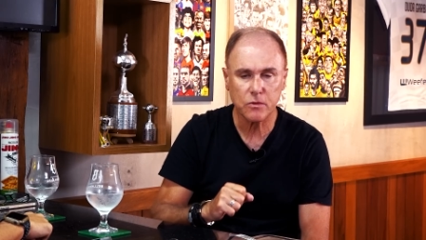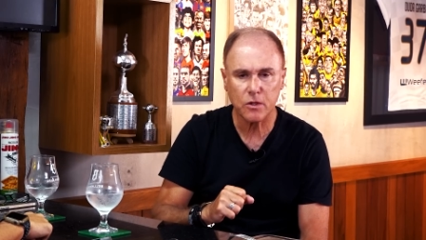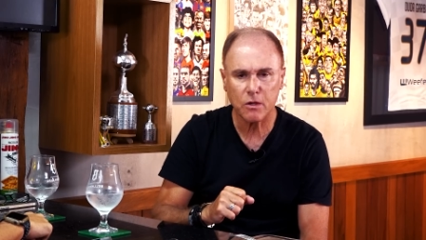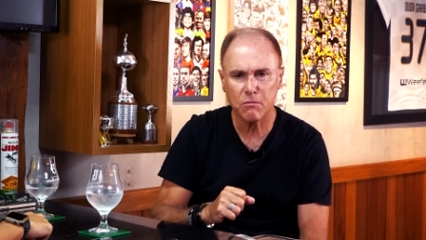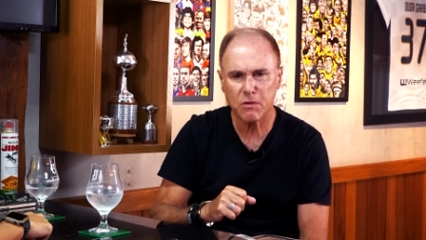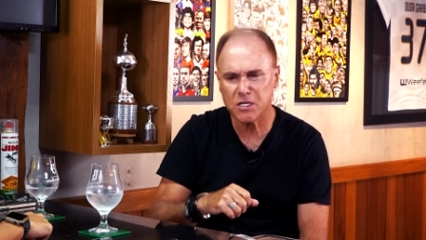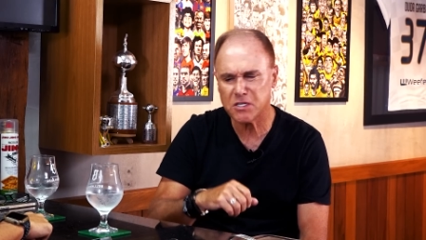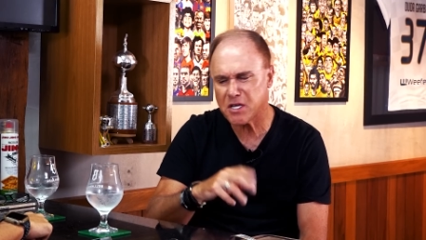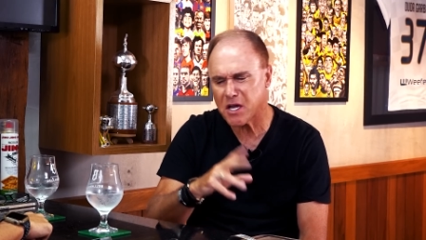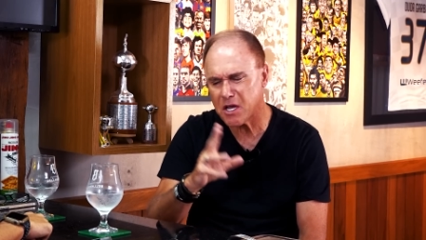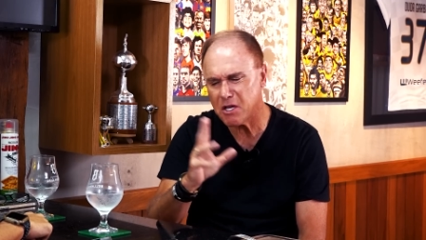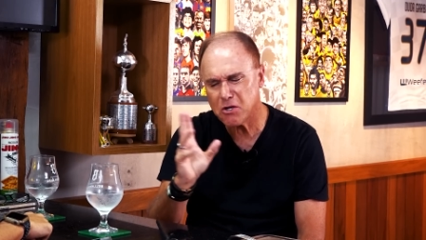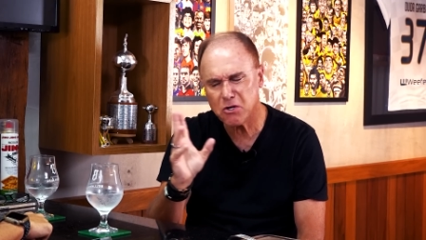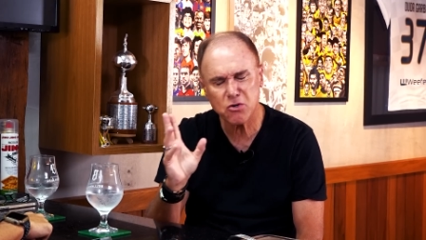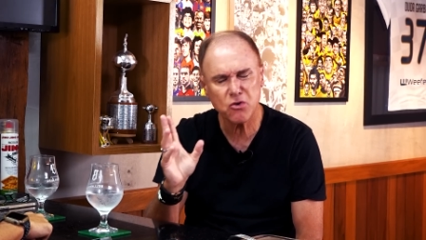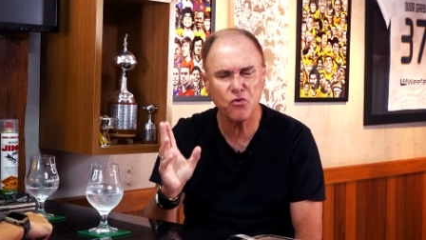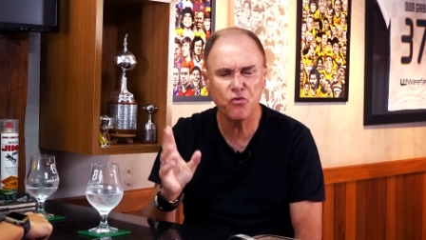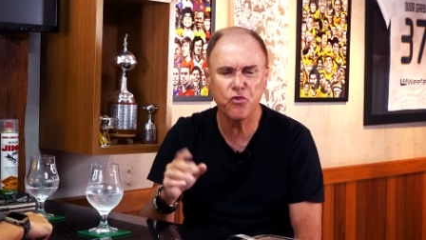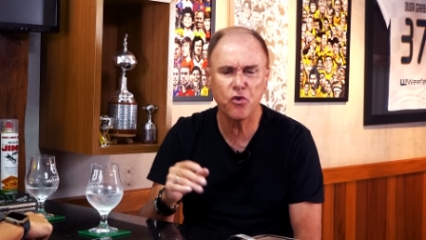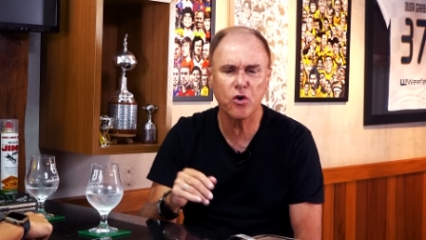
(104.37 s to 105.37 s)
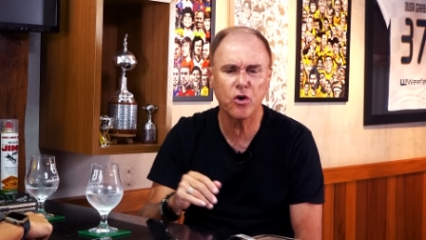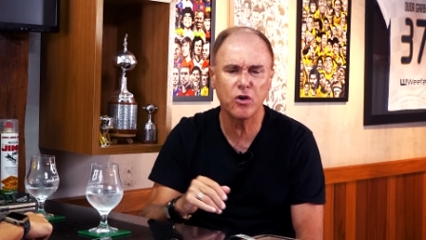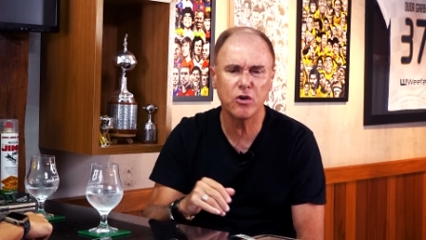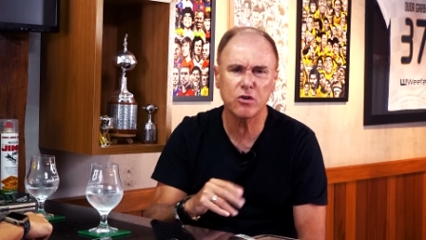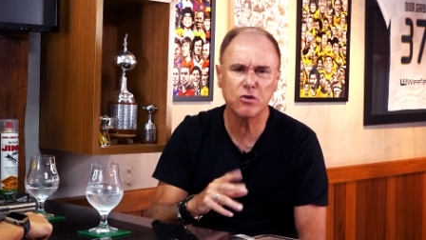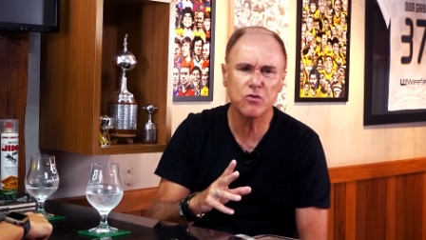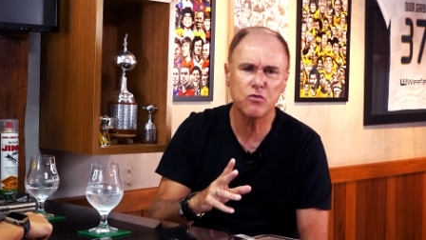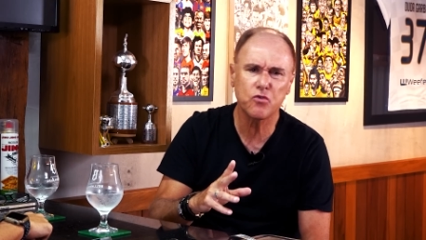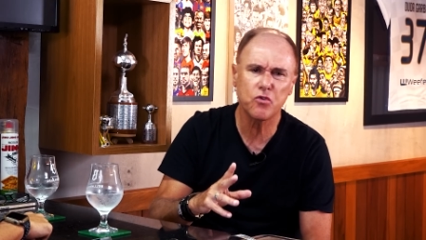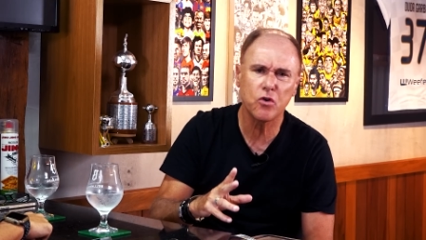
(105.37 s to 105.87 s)
Mas, ah, eu não vou, eu
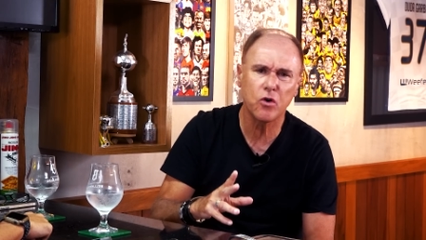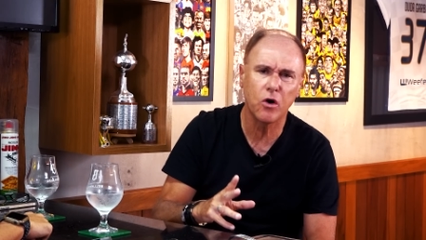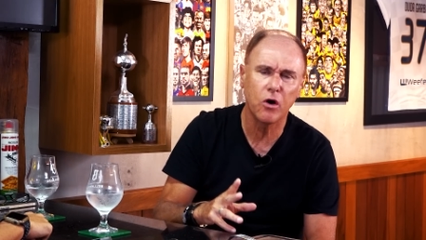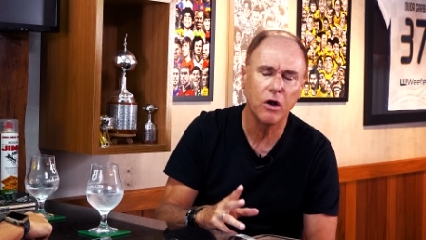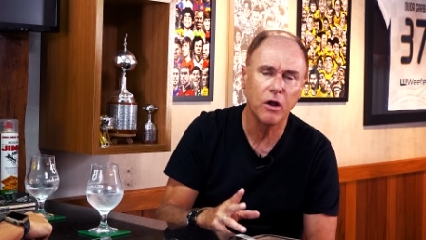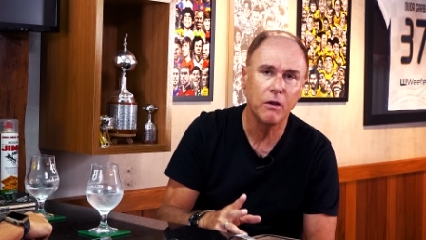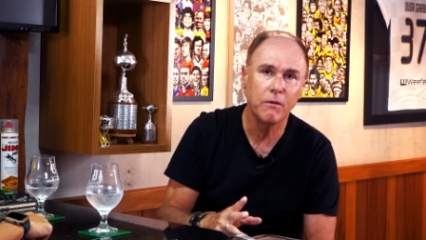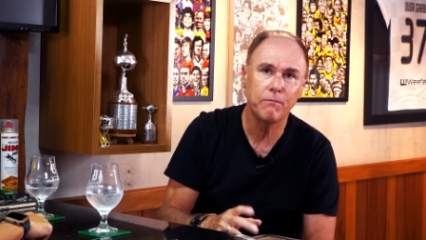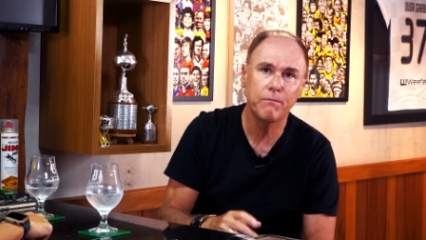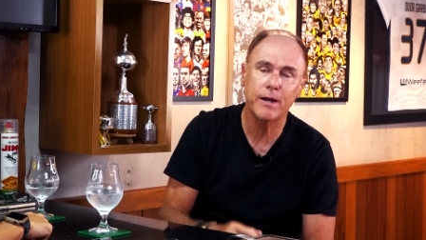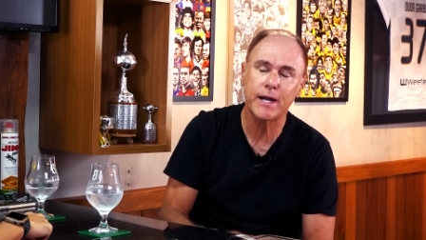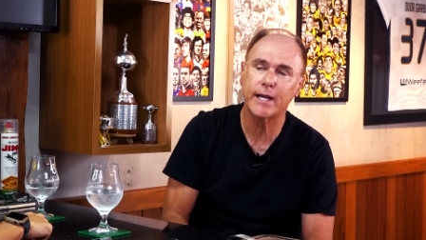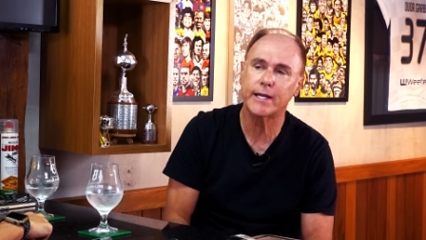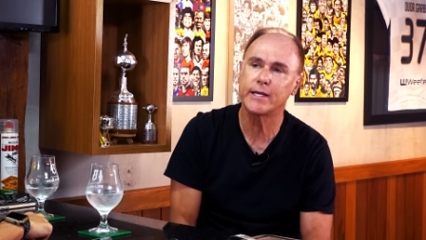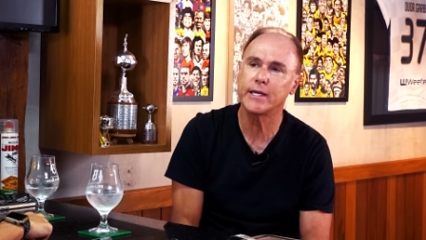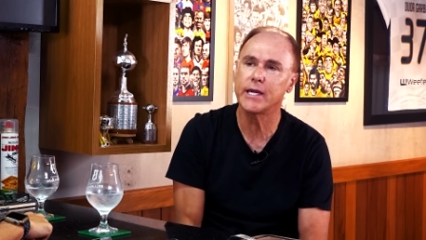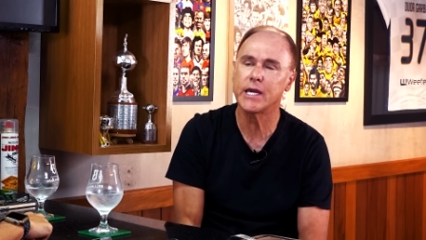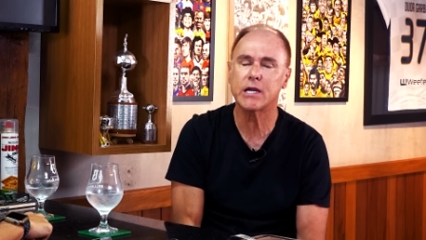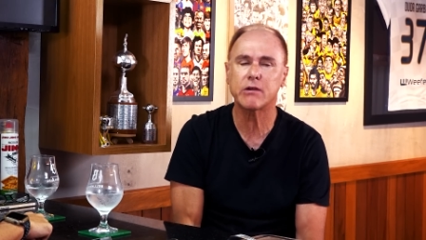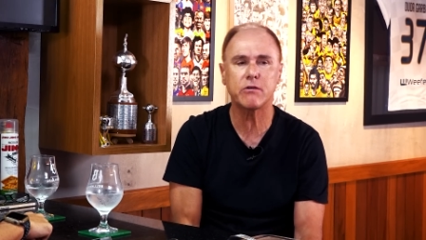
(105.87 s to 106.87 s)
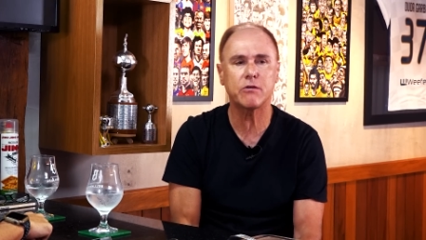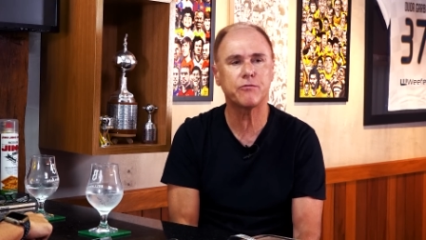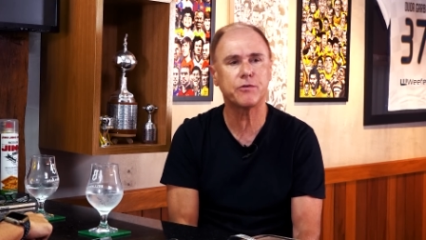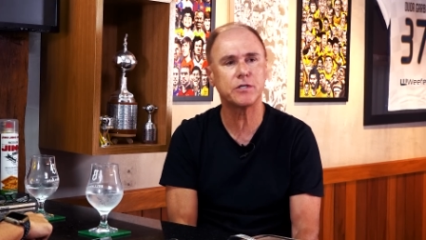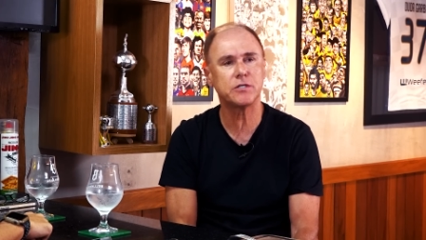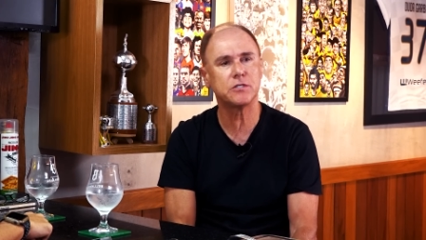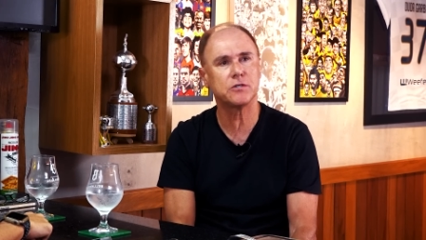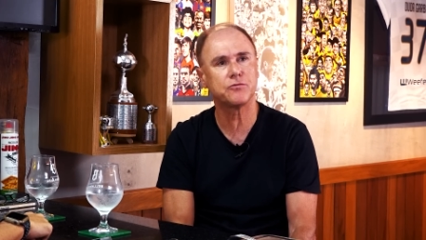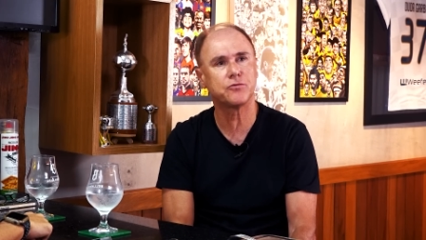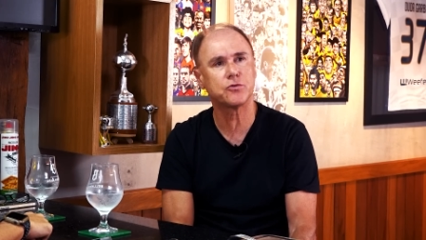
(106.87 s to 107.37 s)
não vou. Pá, quem é que vai
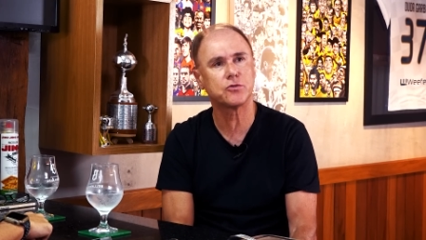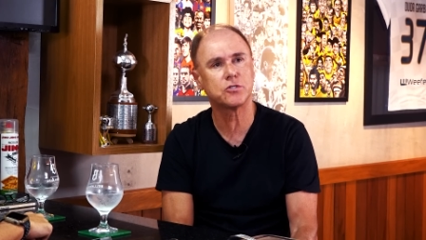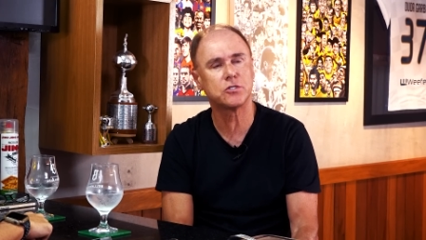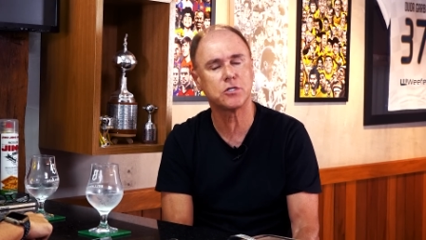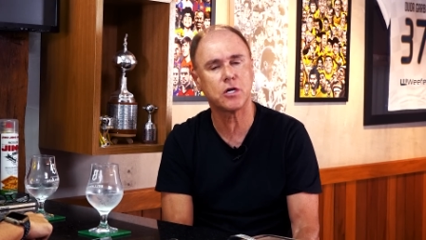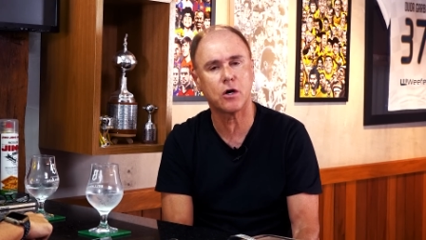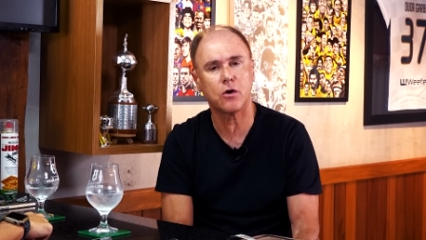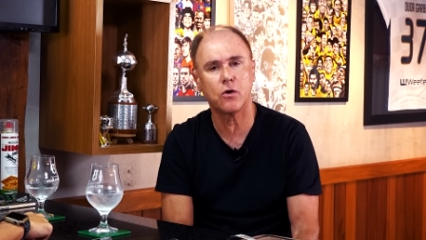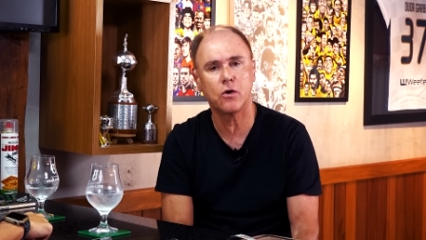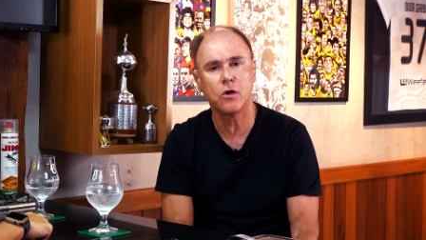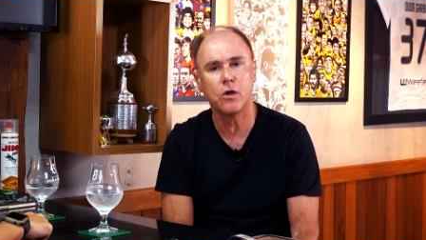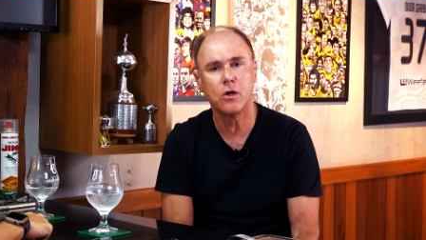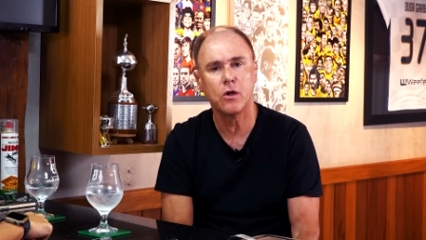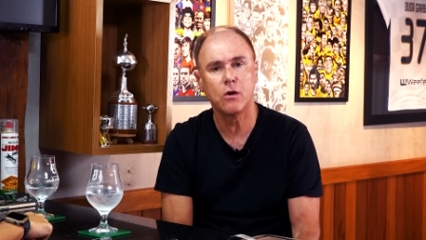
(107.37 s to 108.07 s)
fazer futsal?